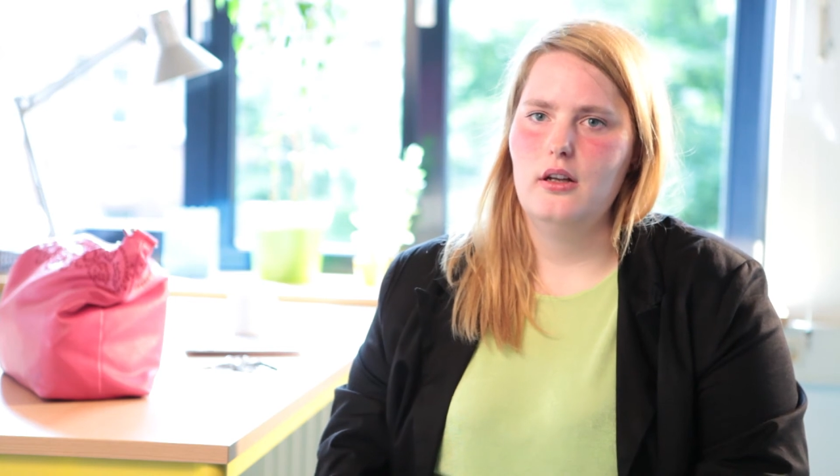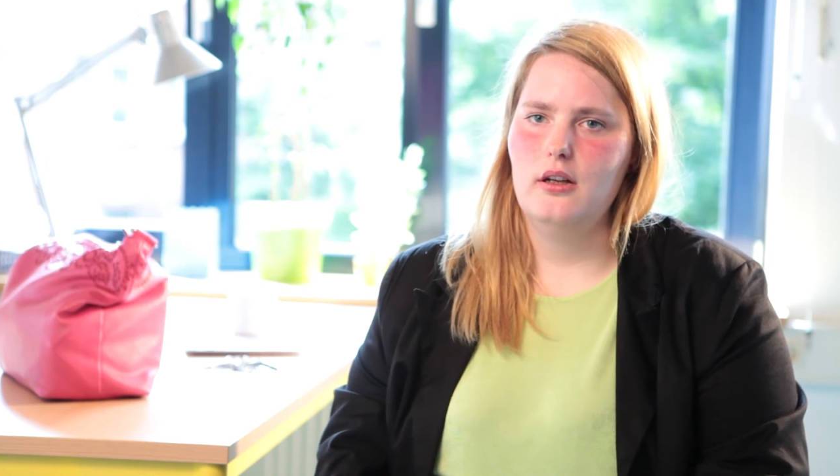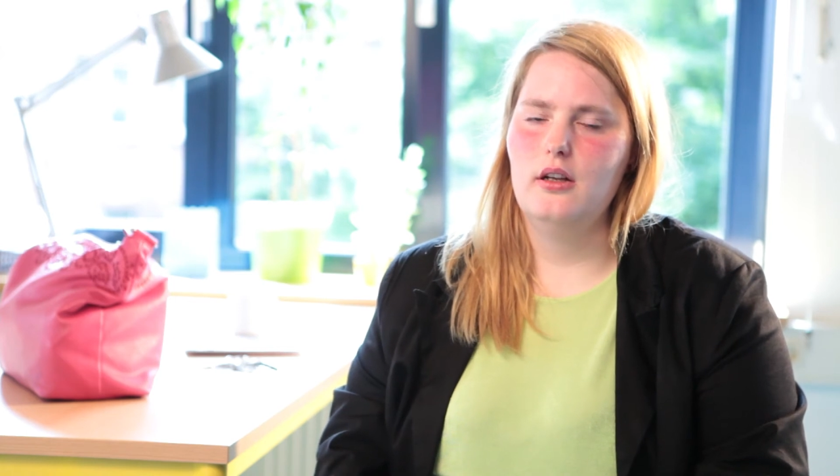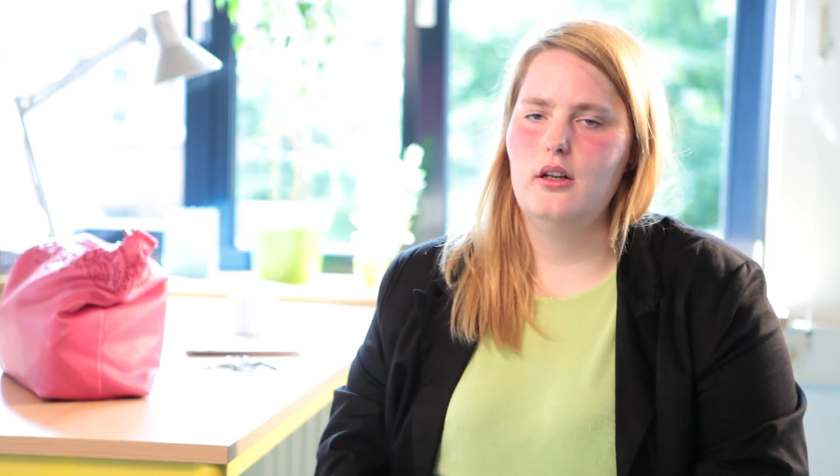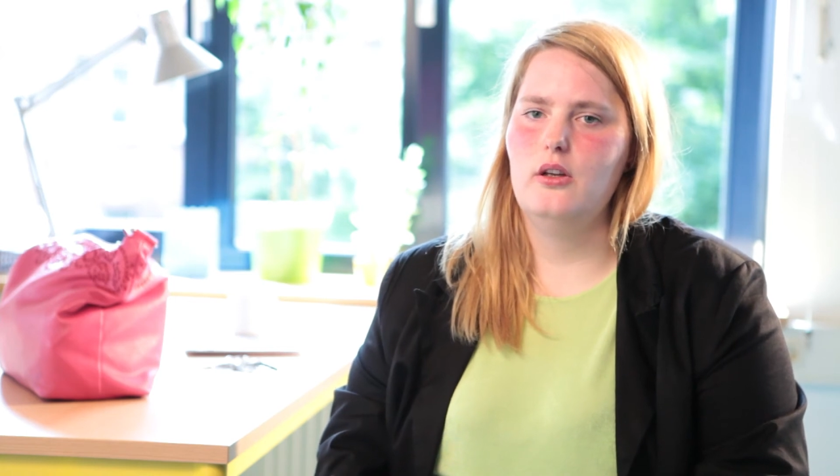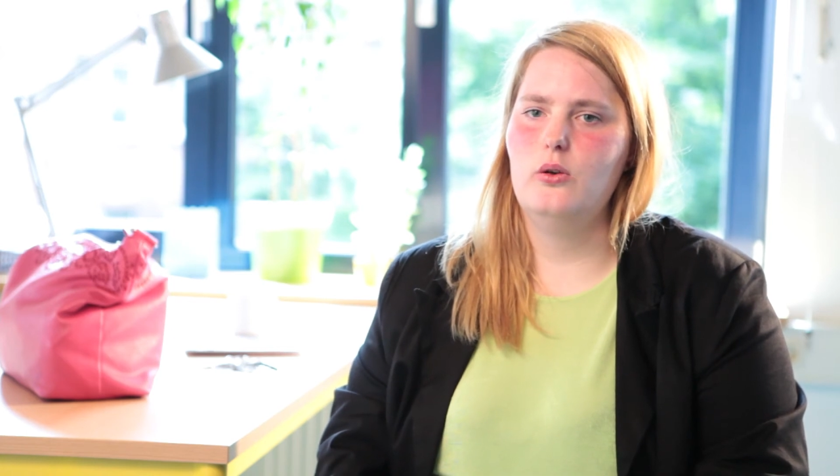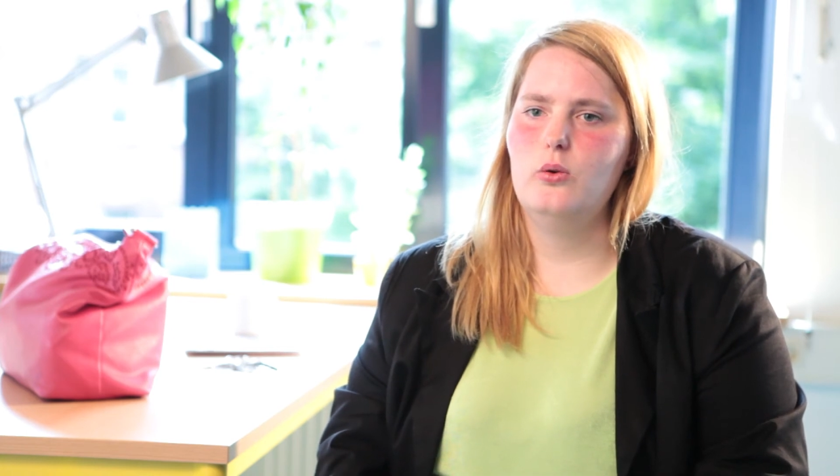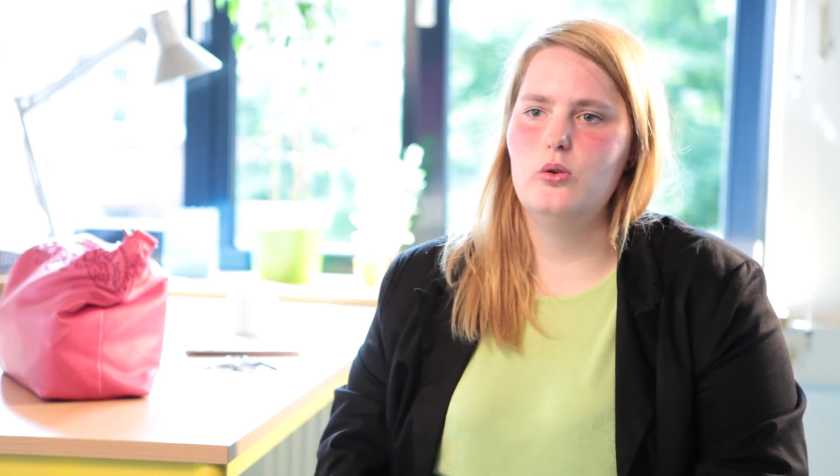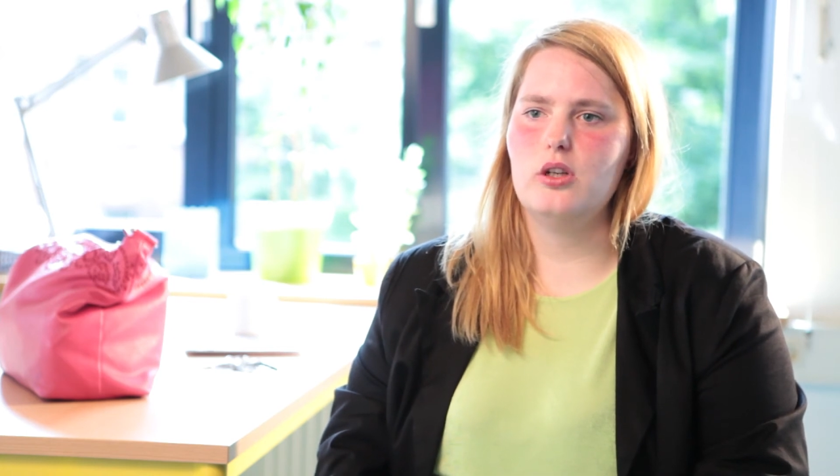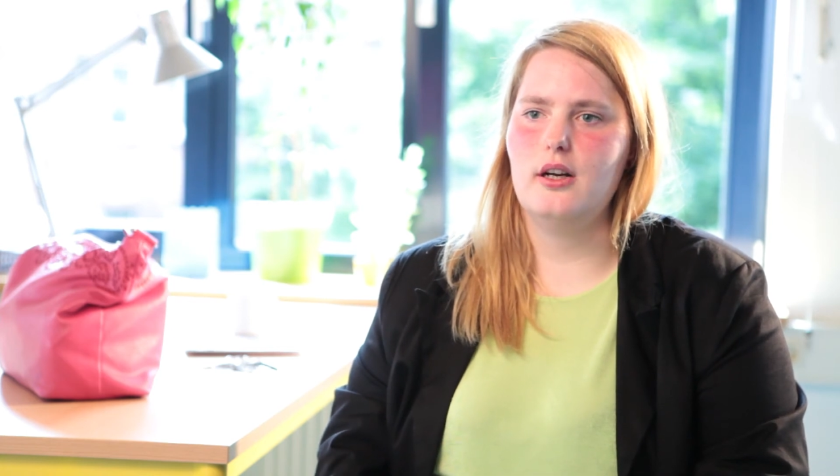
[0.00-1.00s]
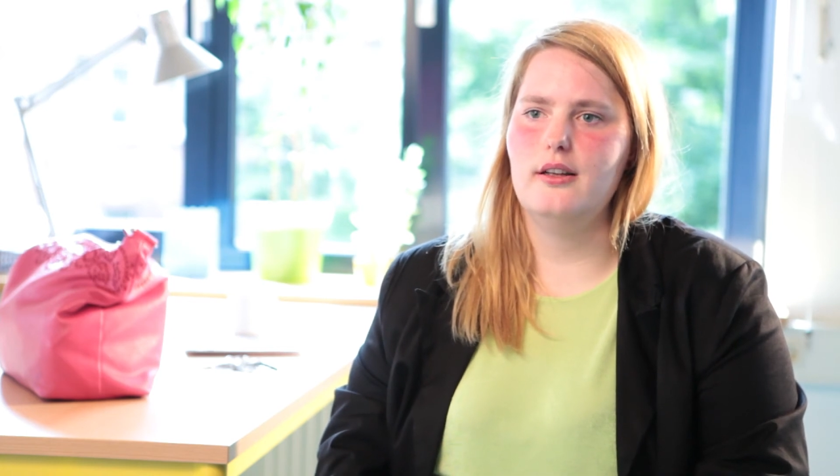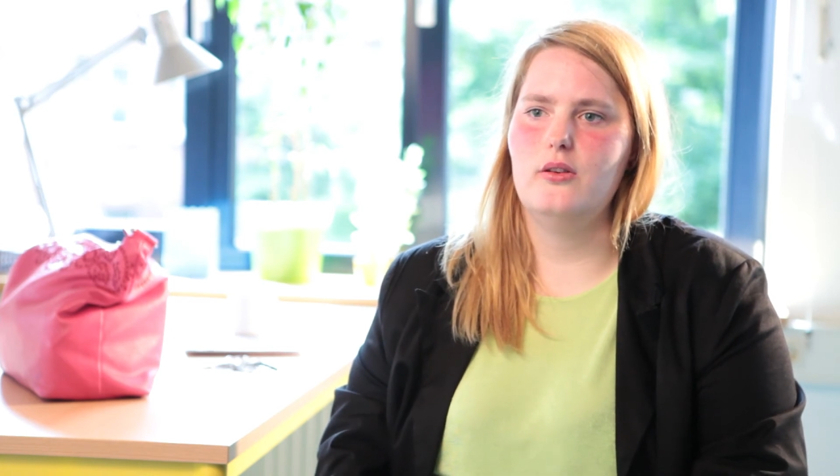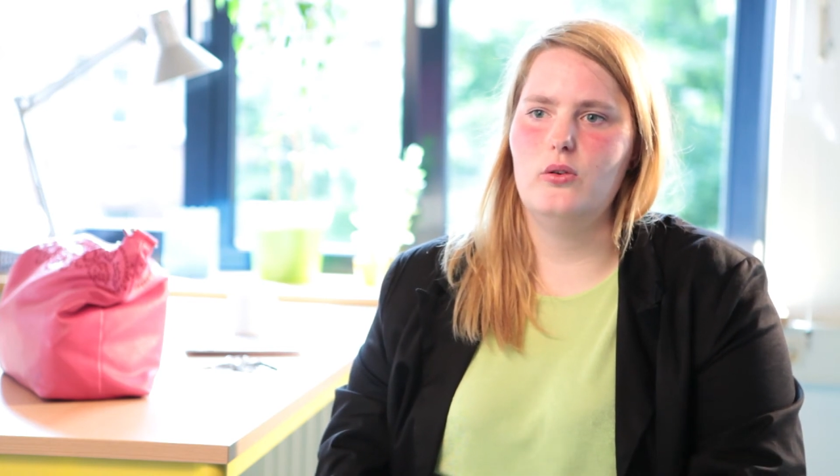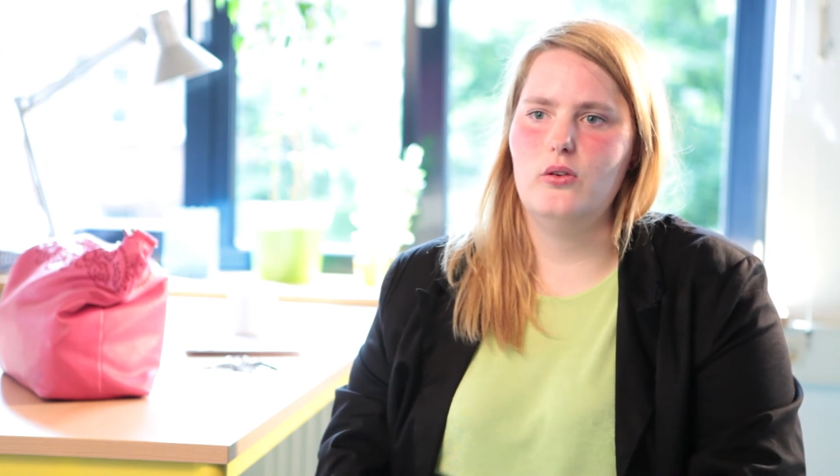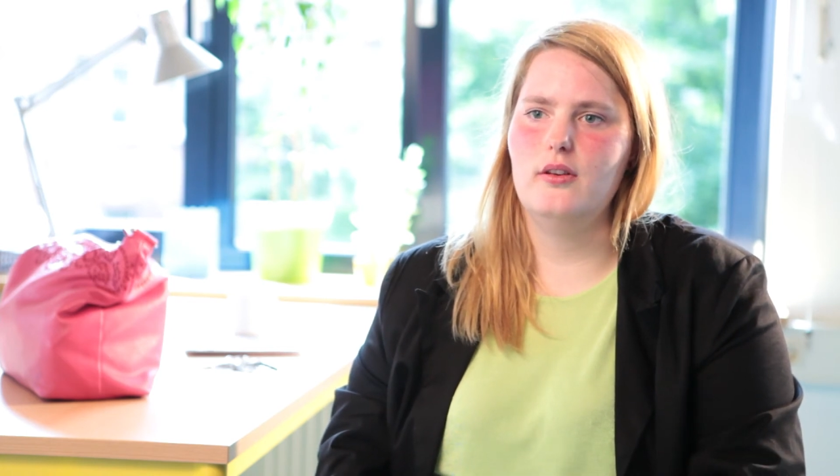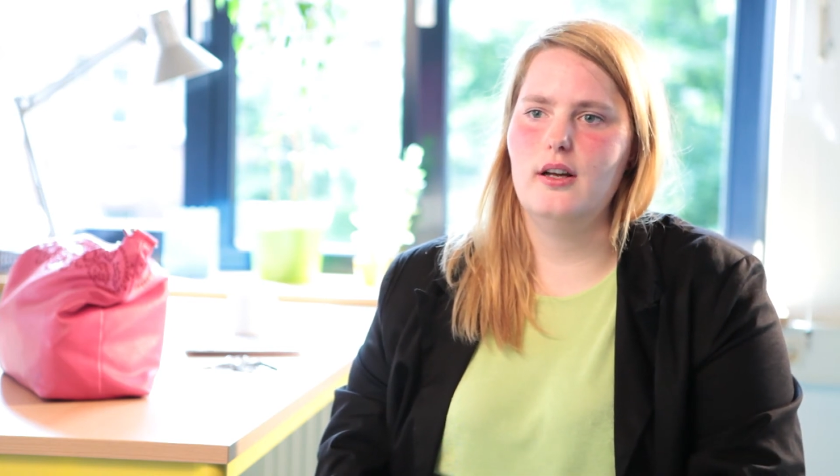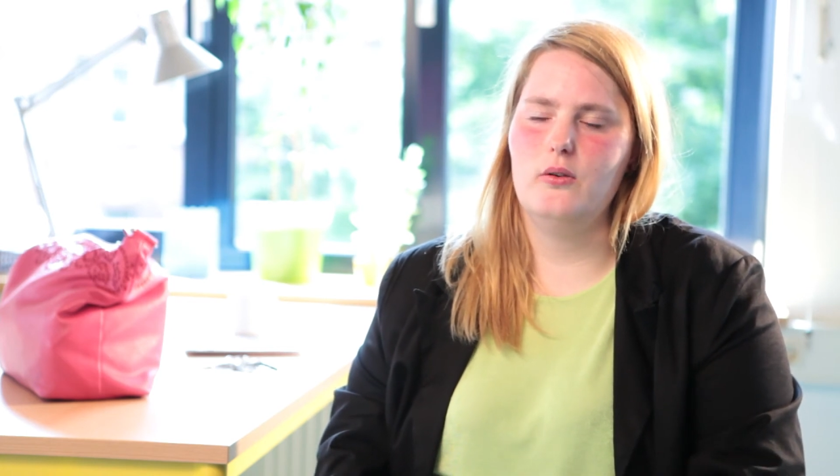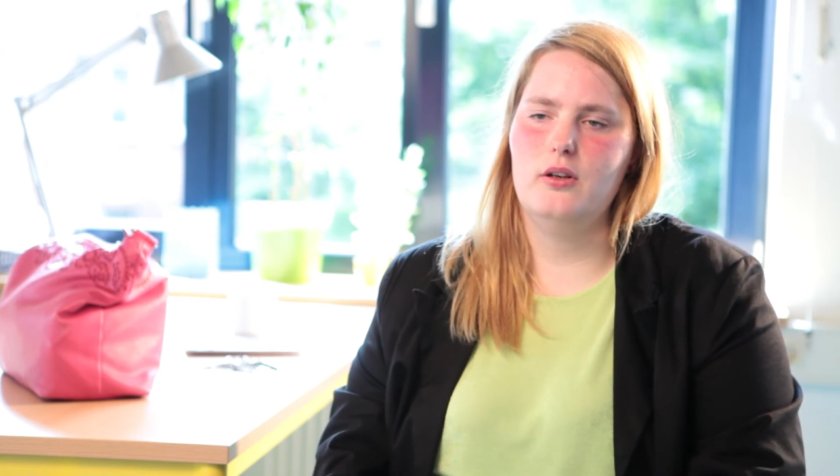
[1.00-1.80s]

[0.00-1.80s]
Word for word: äh, Juhu schreit sozusagen und